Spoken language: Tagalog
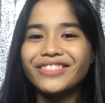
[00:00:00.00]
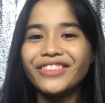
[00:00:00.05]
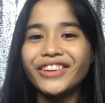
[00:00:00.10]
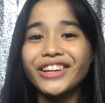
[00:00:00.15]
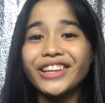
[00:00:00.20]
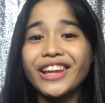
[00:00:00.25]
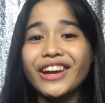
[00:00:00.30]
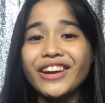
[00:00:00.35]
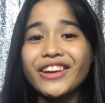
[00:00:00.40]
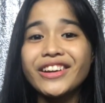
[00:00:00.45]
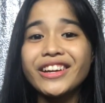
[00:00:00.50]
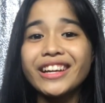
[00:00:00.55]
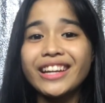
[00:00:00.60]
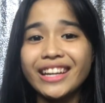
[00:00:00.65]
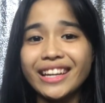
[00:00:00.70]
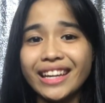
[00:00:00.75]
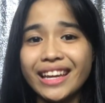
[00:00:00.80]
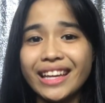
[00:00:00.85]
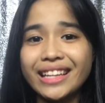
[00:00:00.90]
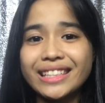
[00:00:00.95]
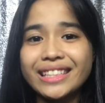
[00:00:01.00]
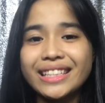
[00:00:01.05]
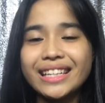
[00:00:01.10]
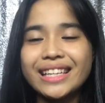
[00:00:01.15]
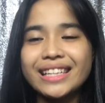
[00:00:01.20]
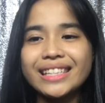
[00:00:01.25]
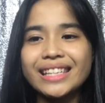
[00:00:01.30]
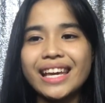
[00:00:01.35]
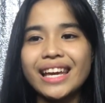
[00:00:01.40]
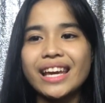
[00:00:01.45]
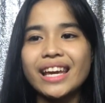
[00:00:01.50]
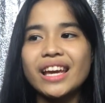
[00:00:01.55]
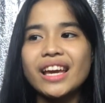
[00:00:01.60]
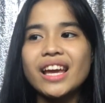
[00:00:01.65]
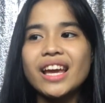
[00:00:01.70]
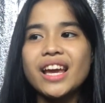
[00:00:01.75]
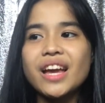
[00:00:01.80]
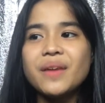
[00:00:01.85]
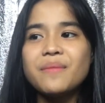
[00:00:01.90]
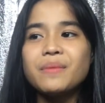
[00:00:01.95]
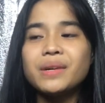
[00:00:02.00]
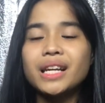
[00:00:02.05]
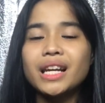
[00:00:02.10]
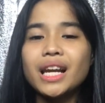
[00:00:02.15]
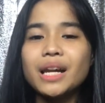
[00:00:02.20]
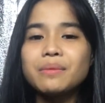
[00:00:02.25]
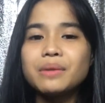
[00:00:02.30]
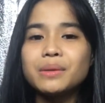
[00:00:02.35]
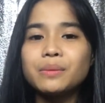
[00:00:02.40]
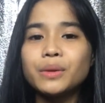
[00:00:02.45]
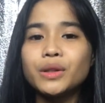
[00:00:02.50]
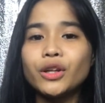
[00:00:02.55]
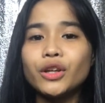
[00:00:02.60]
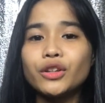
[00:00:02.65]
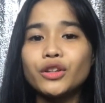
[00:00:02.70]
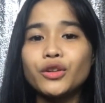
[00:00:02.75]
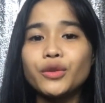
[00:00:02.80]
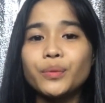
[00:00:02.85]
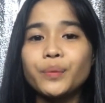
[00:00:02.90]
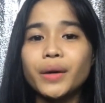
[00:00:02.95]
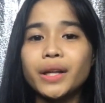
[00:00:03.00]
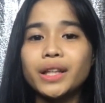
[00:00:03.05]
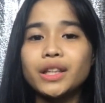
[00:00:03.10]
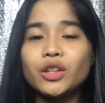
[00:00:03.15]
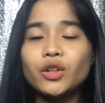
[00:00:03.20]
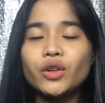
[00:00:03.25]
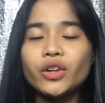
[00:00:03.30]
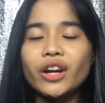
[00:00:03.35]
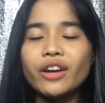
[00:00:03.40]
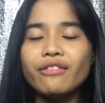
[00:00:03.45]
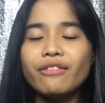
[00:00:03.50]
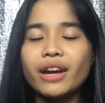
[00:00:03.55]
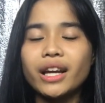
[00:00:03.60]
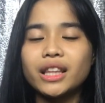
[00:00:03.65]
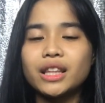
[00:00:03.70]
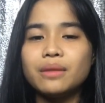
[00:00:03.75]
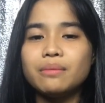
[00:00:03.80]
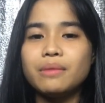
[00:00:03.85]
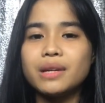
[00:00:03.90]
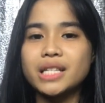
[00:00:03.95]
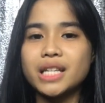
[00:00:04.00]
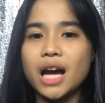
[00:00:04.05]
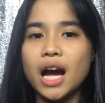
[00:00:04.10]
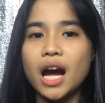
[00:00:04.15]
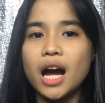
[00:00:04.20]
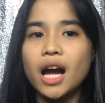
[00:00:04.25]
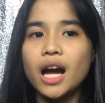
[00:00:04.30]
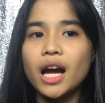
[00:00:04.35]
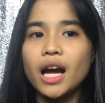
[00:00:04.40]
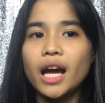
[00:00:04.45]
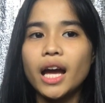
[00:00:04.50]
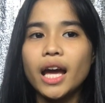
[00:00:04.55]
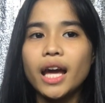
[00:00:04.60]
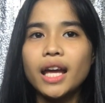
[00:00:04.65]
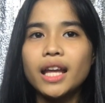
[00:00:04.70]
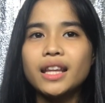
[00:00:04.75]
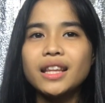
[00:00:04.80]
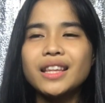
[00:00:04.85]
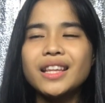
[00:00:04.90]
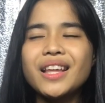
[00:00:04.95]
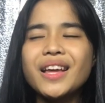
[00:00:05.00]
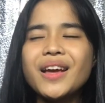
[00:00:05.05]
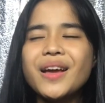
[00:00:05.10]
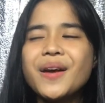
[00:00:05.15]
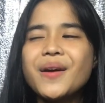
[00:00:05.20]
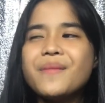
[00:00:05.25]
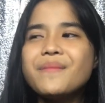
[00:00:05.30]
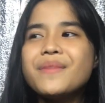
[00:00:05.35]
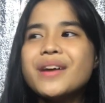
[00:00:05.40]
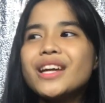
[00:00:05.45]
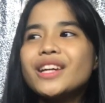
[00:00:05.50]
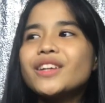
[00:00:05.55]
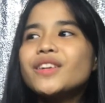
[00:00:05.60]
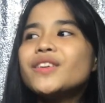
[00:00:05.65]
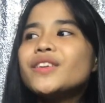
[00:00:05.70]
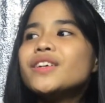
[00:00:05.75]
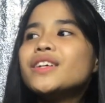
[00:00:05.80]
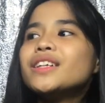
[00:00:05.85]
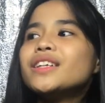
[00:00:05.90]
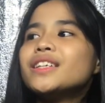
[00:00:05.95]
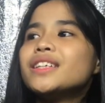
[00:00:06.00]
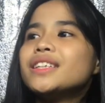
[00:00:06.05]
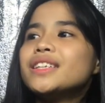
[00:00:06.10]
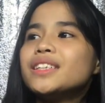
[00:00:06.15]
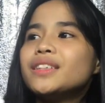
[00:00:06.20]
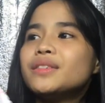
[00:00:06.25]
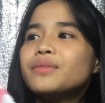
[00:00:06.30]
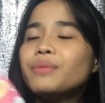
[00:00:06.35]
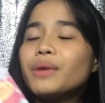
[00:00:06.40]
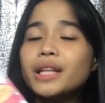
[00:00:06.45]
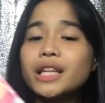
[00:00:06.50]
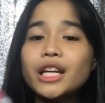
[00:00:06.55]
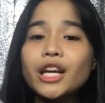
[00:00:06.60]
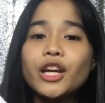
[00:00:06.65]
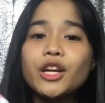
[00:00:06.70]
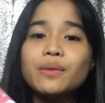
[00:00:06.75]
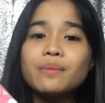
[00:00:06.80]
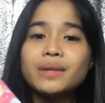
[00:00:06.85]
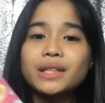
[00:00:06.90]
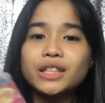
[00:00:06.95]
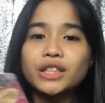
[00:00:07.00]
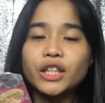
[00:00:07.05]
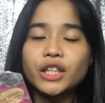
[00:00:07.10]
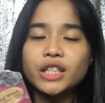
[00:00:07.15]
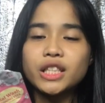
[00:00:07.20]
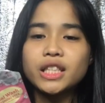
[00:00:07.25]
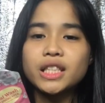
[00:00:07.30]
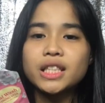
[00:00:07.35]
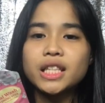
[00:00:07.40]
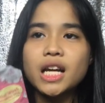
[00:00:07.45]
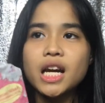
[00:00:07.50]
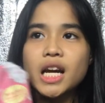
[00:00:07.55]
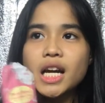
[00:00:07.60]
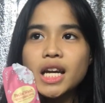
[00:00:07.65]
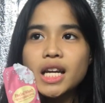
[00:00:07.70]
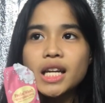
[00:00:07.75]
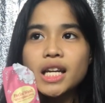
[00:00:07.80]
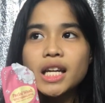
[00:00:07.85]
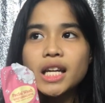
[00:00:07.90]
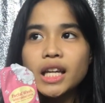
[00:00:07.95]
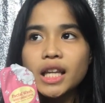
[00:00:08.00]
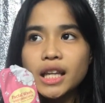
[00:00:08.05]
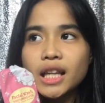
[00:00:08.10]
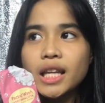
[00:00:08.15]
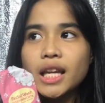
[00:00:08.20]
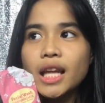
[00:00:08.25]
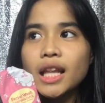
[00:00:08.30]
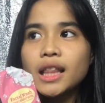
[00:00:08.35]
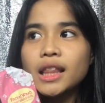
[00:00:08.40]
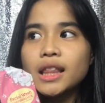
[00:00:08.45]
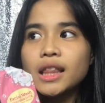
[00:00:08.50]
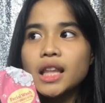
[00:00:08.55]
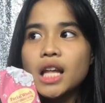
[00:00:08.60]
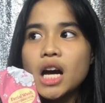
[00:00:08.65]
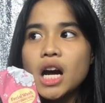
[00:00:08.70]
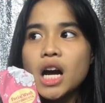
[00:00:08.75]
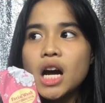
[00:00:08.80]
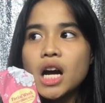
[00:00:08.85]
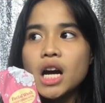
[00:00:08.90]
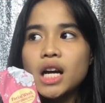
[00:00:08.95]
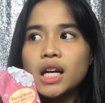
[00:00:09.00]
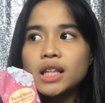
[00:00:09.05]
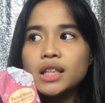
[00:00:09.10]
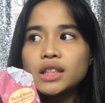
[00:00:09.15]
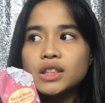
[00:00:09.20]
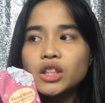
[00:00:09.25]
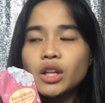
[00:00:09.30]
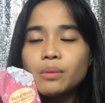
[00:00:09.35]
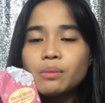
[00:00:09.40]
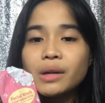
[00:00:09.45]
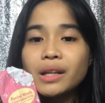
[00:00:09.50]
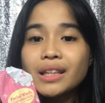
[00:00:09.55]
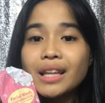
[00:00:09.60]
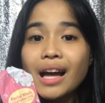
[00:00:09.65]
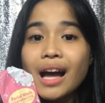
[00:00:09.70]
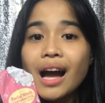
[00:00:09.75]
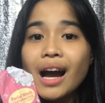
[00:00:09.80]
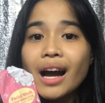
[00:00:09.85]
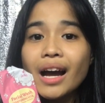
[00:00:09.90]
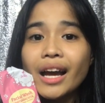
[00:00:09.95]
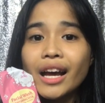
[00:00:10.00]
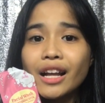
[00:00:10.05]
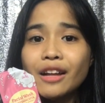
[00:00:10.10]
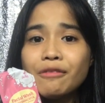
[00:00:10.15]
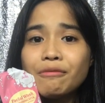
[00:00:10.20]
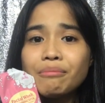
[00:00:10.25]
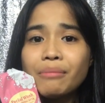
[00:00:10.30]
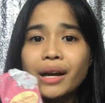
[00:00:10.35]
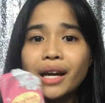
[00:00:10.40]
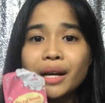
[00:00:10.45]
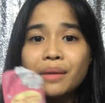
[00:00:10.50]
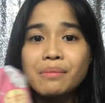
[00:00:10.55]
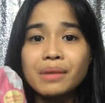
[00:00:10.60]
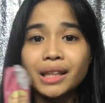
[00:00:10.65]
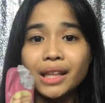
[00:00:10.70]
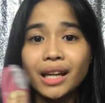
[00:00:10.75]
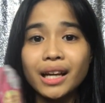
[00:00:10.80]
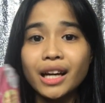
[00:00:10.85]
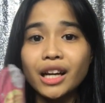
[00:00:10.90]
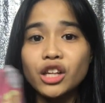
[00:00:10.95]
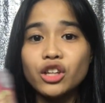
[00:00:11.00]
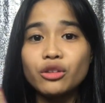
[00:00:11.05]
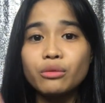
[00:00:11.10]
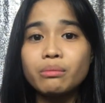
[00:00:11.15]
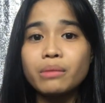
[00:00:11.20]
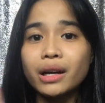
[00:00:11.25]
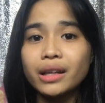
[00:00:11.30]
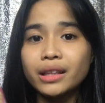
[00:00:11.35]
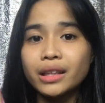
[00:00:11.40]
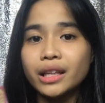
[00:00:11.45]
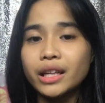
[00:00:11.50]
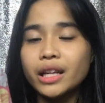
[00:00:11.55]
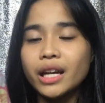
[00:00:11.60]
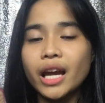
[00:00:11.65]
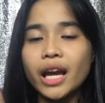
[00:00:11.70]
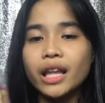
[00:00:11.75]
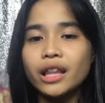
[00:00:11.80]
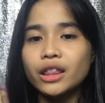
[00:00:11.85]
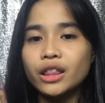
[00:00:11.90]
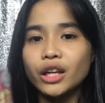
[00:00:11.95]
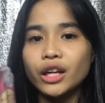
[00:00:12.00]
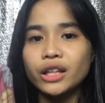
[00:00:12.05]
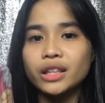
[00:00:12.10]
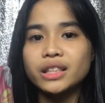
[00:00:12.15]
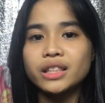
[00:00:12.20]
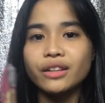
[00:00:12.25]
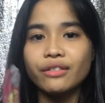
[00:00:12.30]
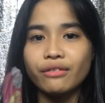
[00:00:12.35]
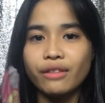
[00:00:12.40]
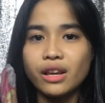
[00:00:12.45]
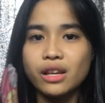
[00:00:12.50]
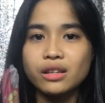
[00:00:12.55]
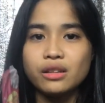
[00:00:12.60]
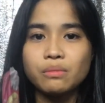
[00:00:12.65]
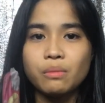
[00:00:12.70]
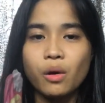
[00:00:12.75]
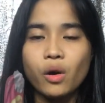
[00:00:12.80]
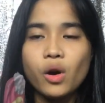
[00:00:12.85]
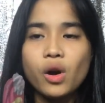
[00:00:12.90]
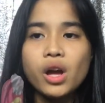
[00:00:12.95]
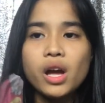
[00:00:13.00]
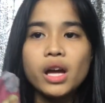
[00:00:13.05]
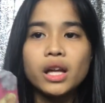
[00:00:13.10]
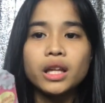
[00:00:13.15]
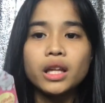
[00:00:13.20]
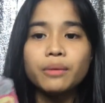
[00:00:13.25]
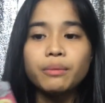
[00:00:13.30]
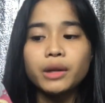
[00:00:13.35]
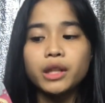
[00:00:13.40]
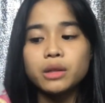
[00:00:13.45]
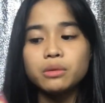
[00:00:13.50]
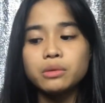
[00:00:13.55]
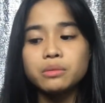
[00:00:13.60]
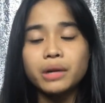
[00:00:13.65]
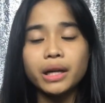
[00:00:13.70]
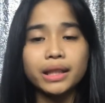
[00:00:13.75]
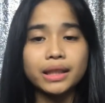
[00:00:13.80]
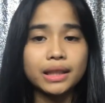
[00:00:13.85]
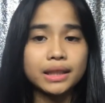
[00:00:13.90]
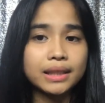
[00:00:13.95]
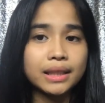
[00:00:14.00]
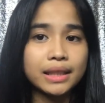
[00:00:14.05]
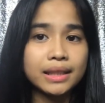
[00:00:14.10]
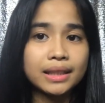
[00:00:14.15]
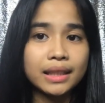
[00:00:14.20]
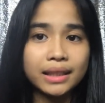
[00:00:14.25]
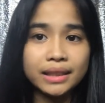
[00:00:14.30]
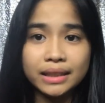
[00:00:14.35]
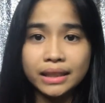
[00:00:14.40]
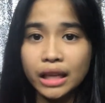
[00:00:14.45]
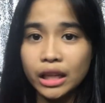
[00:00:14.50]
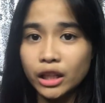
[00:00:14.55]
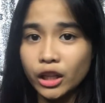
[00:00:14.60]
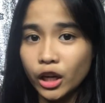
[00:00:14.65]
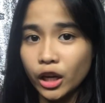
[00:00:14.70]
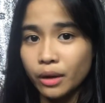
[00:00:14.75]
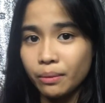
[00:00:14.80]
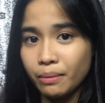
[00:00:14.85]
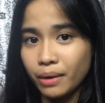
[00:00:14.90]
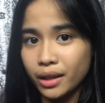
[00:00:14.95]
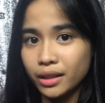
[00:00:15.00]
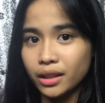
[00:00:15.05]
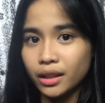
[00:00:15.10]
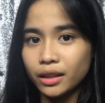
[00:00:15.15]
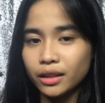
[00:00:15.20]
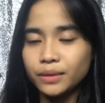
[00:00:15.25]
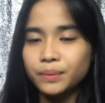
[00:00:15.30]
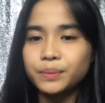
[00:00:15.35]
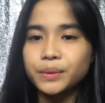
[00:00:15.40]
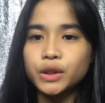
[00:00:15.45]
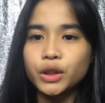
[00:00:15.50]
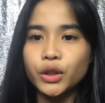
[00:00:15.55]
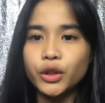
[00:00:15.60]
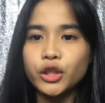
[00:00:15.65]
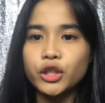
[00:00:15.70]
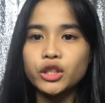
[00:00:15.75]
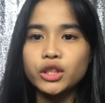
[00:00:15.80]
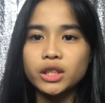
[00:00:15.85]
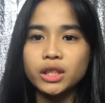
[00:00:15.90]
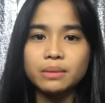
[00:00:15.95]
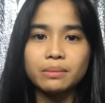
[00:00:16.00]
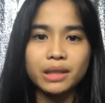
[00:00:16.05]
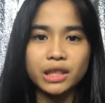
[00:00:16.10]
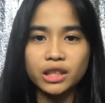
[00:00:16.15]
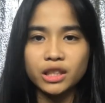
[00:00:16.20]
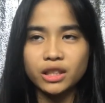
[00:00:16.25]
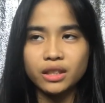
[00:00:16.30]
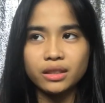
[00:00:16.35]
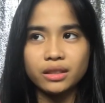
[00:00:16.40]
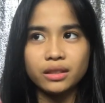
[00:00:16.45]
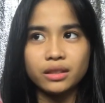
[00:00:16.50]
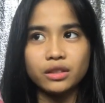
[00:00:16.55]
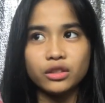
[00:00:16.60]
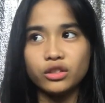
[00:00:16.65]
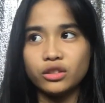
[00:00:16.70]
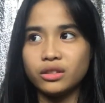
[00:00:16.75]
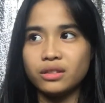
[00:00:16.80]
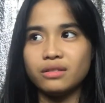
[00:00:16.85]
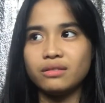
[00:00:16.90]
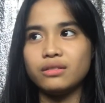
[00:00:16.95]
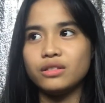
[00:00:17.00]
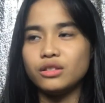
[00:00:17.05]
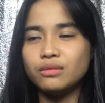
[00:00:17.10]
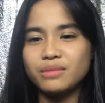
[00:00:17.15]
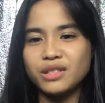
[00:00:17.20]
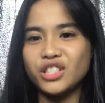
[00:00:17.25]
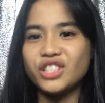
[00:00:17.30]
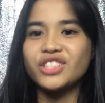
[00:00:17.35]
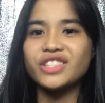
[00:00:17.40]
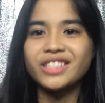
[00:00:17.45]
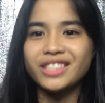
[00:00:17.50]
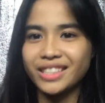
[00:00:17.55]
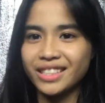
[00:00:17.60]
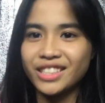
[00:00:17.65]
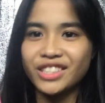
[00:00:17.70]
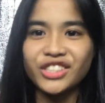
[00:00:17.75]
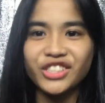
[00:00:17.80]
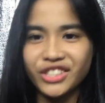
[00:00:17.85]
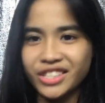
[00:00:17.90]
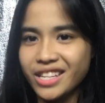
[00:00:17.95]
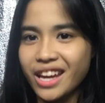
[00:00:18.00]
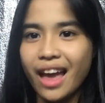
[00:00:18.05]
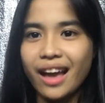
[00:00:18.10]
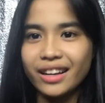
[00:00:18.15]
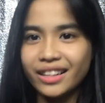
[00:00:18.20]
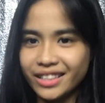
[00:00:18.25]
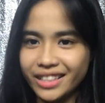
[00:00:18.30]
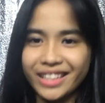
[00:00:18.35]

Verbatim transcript: for their ingredients kasi malalaman mo doon kung, pwede, kung effective ba siya. And, merong, pwede kayong mag-search ng ingredient na sobrang nakaka-help para matanggal yung bacteria and dirt sa face mo na pwede mo makita sa isang skincare product. So, you just must, you, just, you must just check.